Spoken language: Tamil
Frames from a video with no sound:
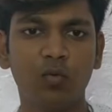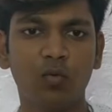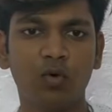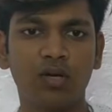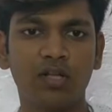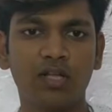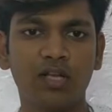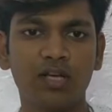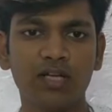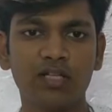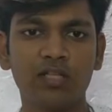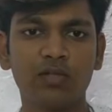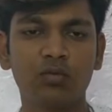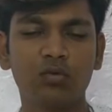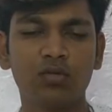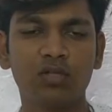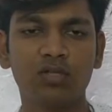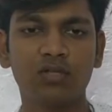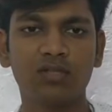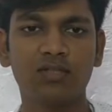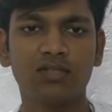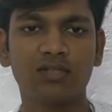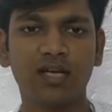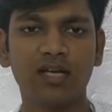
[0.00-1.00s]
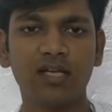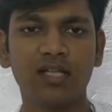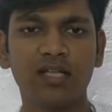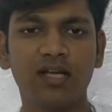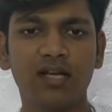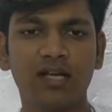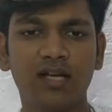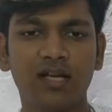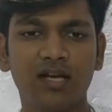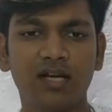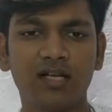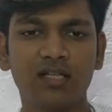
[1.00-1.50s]
ஒரு கிண்ணத்தில் ஊற்றி வைத்த
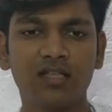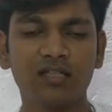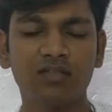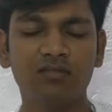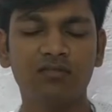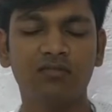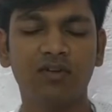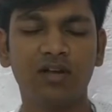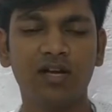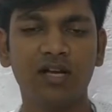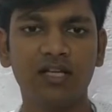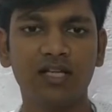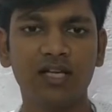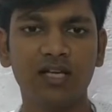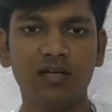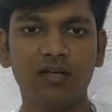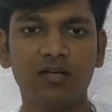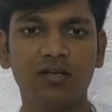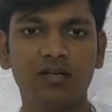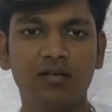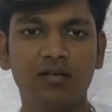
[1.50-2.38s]
தண்ணீரை எடுத்து விளக்கில்